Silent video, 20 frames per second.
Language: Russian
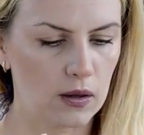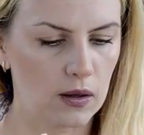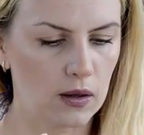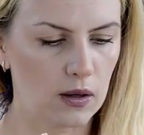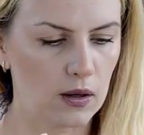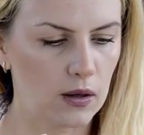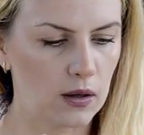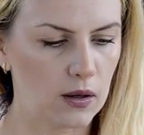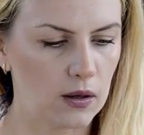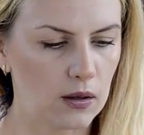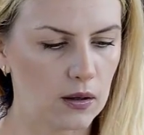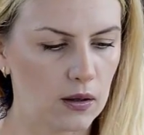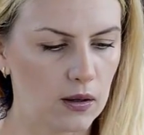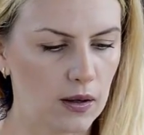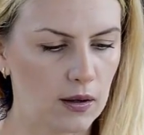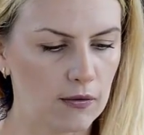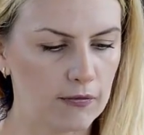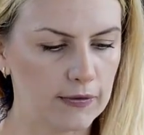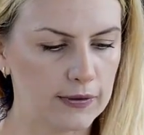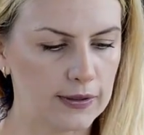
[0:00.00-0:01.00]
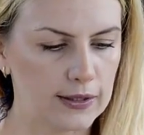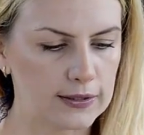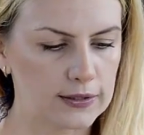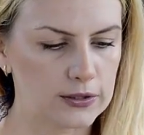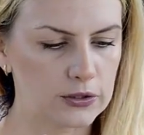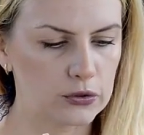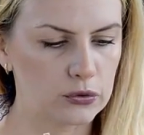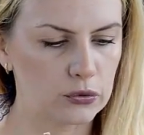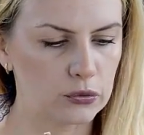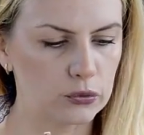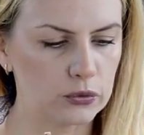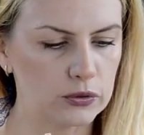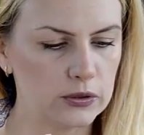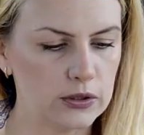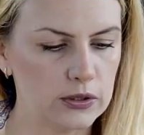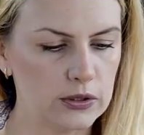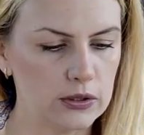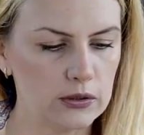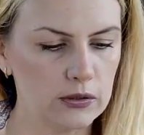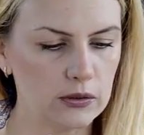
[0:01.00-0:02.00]
Ага,
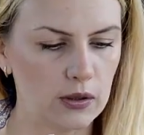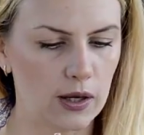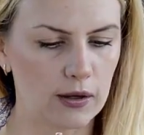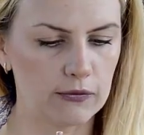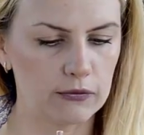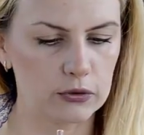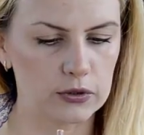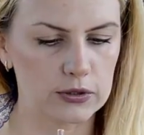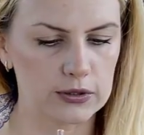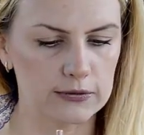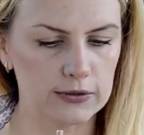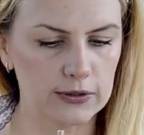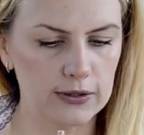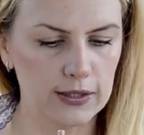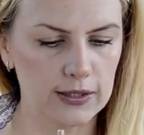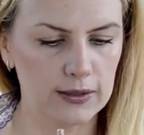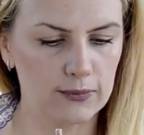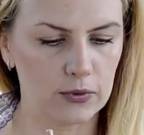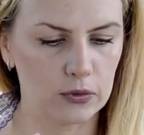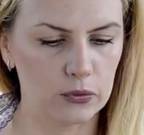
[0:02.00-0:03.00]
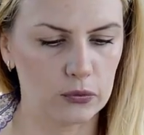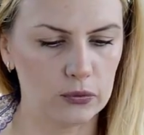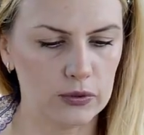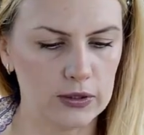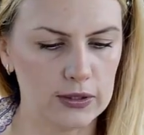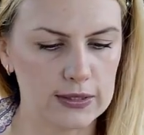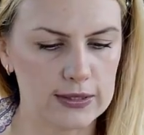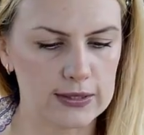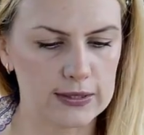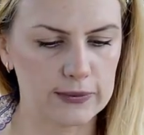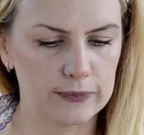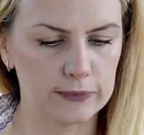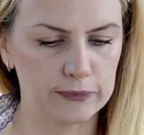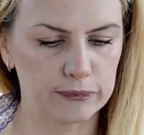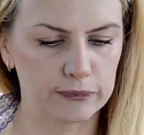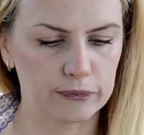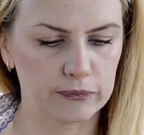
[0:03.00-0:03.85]
водостойкие, а вот цвет я не могу найти.